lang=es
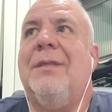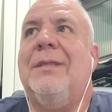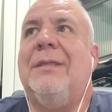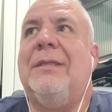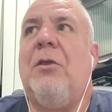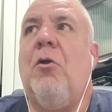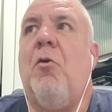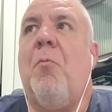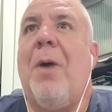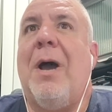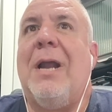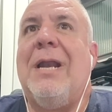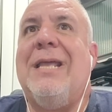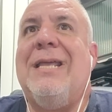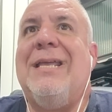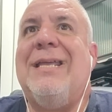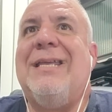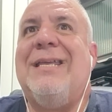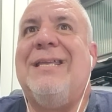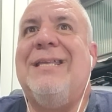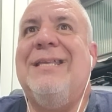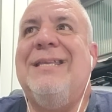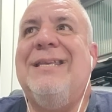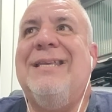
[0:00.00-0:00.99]
de O'Malley
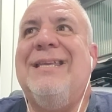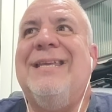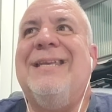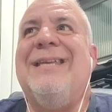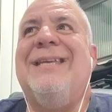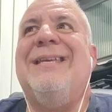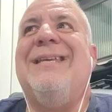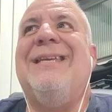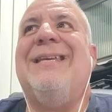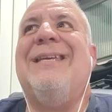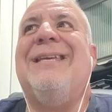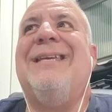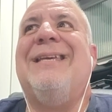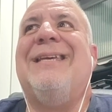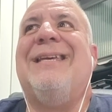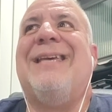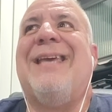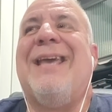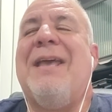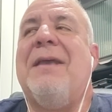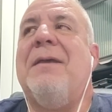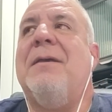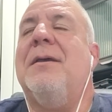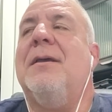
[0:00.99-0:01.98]

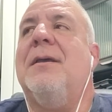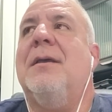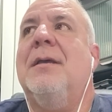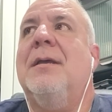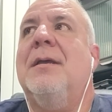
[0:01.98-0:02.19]
que